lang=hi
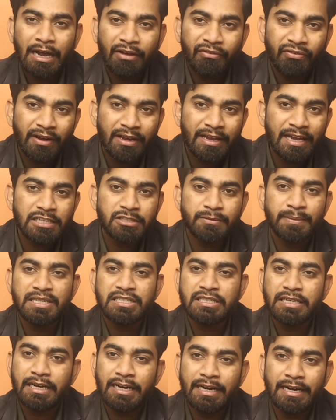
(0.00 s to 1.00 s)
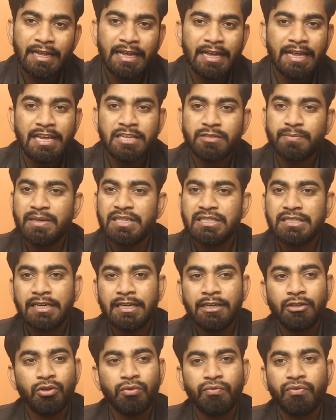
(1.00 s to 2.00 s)
आई एफ बेच रहे हैं डी बेच
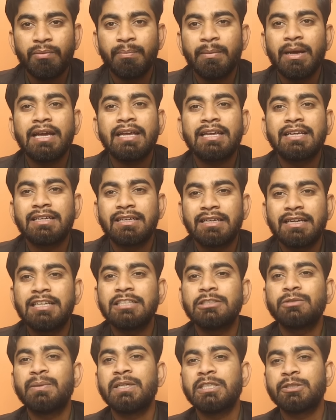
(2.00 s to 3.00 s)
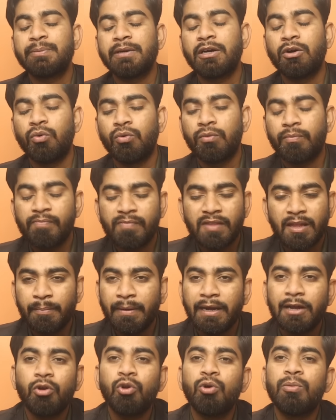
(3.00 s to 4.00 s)
रहे हैं तो फिर मैं किस बेस पे कहूं
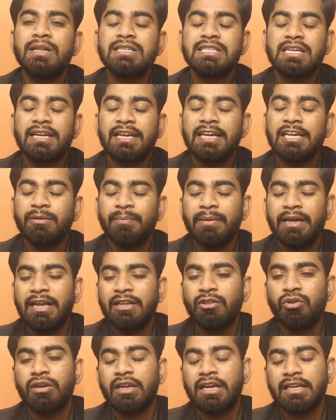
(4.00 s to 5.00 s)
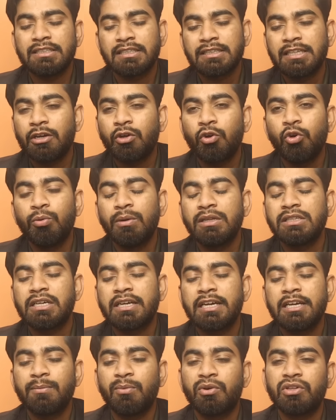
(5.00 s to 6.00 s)
मैं ग्लोबल संकेत में ये तो नहीं कह सकता ग्लोबल
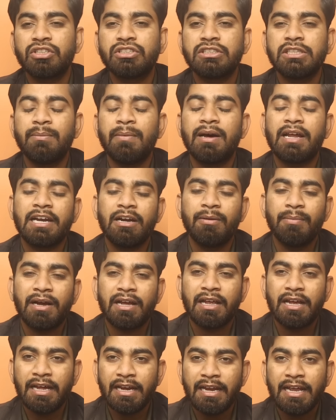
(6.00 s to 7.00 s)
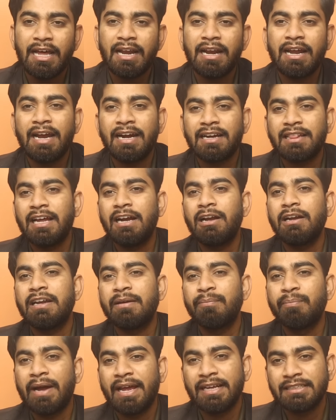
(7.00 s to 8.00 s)
संकेत बहुत अच्छे हैं मार्केट भागेगा अरे यार एट द
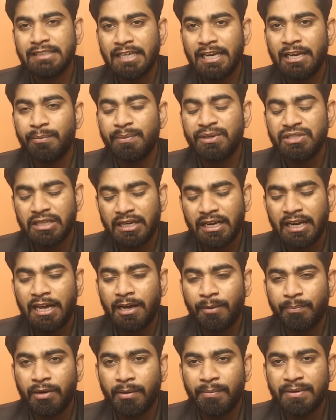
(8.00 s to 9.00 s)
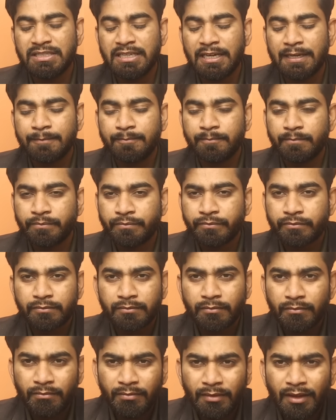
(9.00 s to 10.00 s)
एंड बाइंग सेलिंग पे ही चलना है आपका बाजार
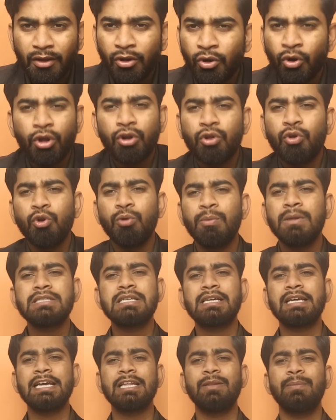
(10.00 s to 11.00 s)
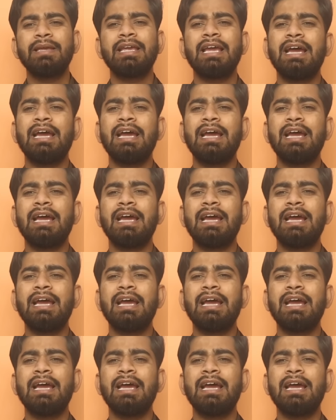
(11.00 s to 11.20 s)
और ग्लोबल संकेत